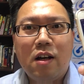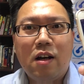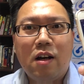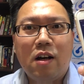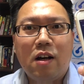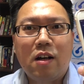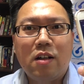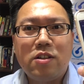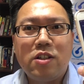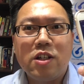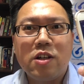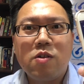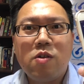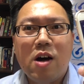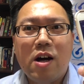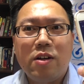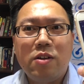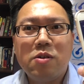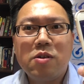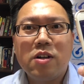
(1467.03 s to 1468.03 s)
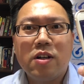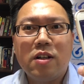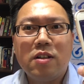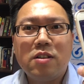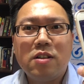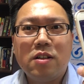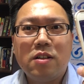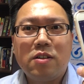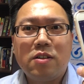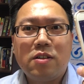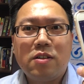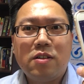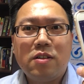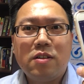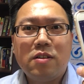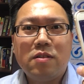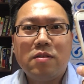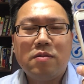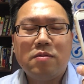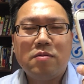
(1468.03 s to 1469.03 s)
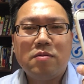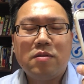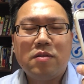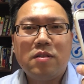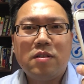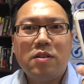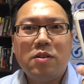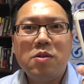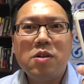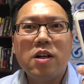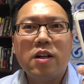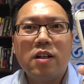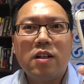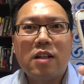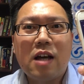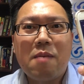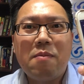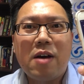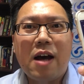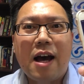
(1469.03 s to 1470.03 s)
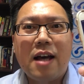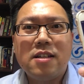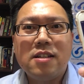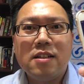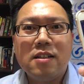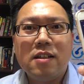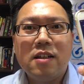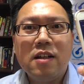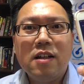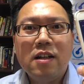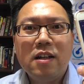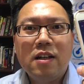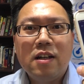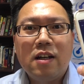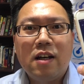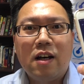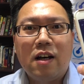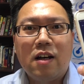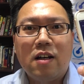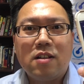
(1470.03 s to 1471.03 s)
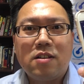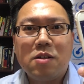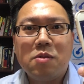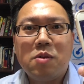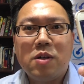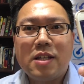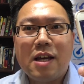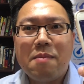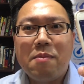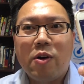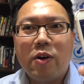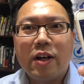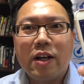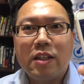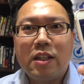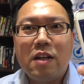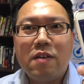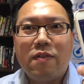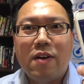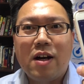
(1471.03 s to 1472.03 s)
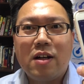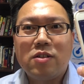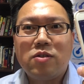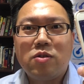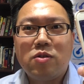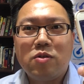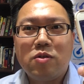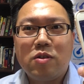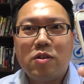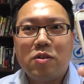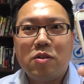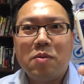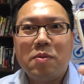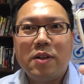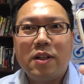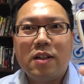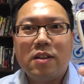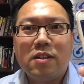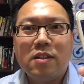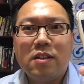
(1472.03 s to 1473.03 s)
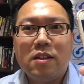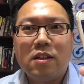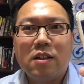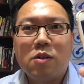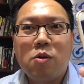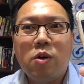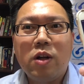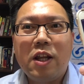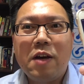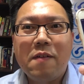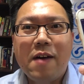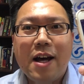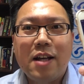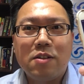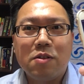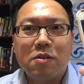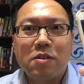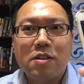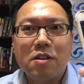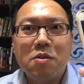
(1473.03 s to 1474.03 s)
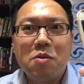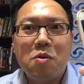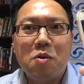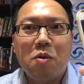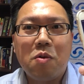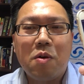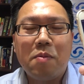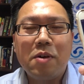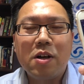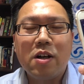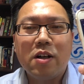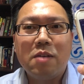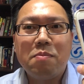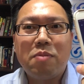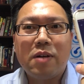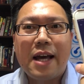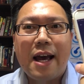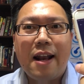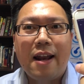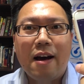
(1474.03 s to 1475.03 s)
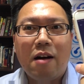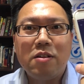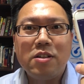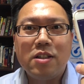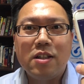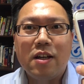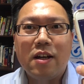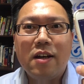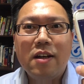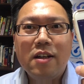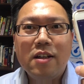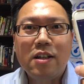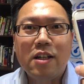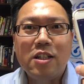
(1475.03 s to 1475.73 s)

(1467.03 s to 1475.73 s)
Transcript: 呃，情况有可能是，有可能他们还是呃生活在某一个地方，说说不定是过另外一种生活，我们可能不太了解，